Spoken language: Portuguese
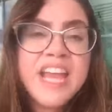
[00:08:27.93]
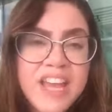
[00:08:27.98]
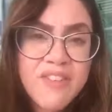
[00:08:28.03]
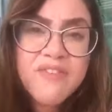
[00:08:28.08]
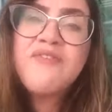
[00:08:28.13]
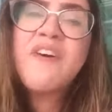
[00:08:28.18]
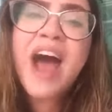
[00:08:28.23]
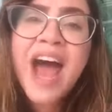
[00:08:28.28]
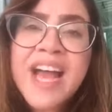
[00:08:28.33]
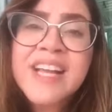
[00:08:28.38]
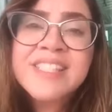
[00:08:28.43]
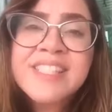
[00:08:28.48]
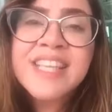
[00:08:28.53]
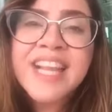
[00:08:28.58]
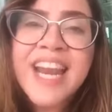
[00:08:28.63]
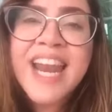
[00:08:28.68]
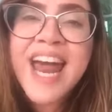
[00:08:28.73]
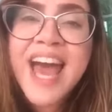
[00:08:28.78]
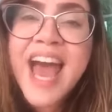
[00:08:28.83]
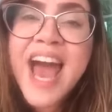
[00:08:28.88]
e vai
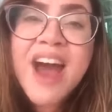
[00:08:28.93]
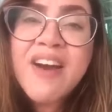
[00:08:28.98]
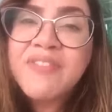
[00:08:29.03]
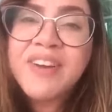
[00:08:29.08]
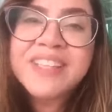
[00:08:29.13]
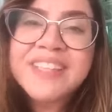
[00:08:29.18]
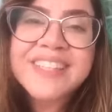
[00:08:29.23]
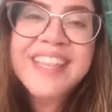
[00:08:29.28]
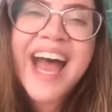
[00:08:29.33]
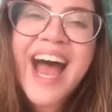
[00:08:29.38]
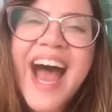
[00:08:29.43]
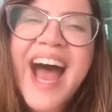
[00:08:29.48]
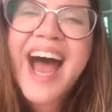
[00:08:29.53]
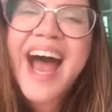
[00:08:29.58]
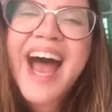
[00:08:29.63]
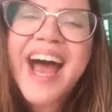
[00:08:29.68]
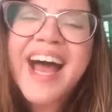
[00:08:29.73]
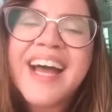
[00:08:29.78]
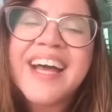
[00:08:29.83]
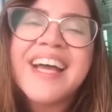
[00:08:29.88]
se
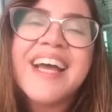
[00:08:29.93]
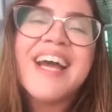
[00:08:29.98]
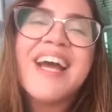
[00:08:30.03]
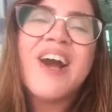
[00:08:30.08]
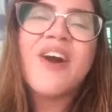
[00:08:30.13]
levantar.